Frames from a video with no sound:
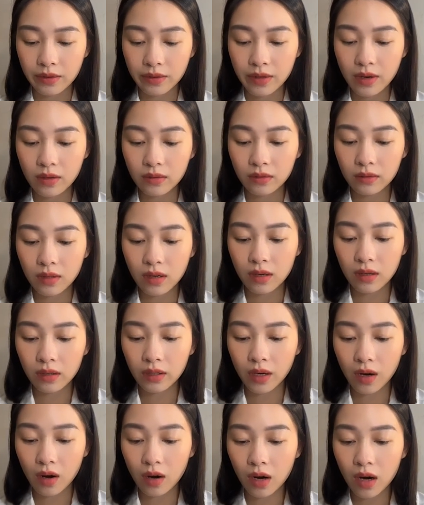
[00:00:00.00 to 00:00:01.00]
Đợt tới
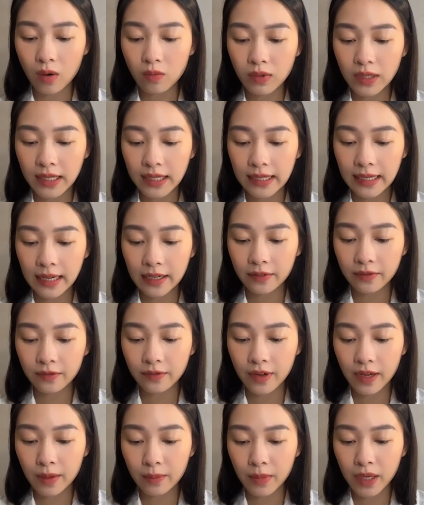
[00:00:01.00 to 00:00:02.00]
có không khí lạnh
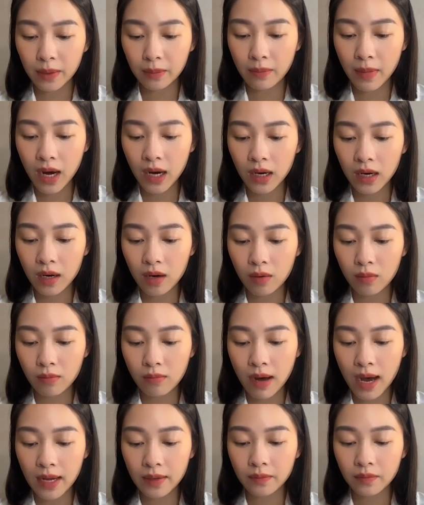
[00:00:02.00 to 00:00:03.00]
về miền Bắc không
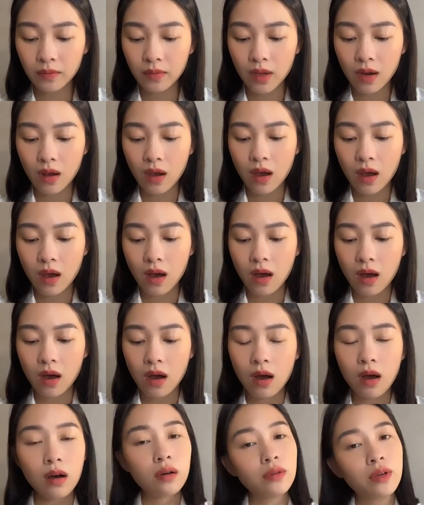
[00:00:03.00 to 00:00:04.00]
bạn?
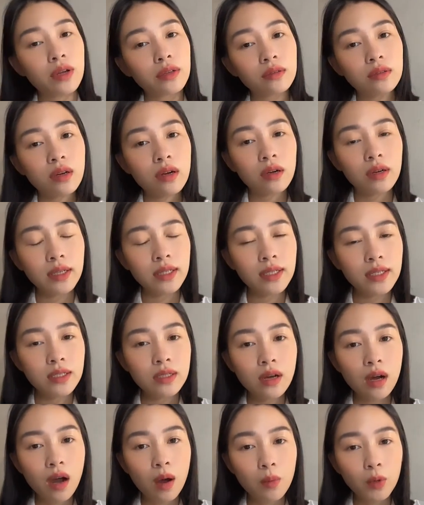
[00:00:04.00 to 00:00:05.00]
Ờ, đợt tới thì
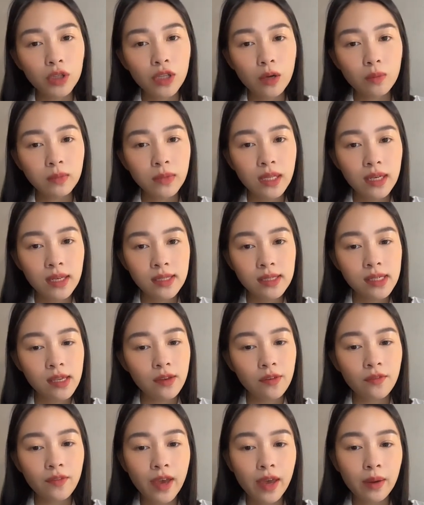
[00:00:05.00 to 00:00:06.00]
chưa có một thông tin
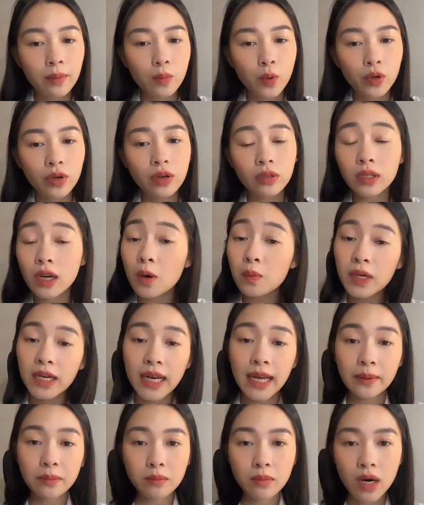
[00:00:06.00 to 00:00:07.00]
gì về một đợt không khí
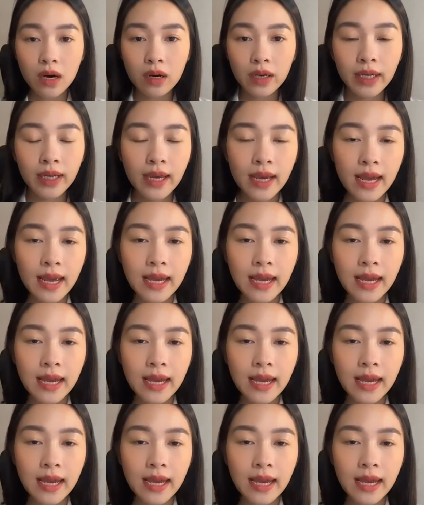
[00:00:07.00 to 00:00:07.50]
lạnh mới.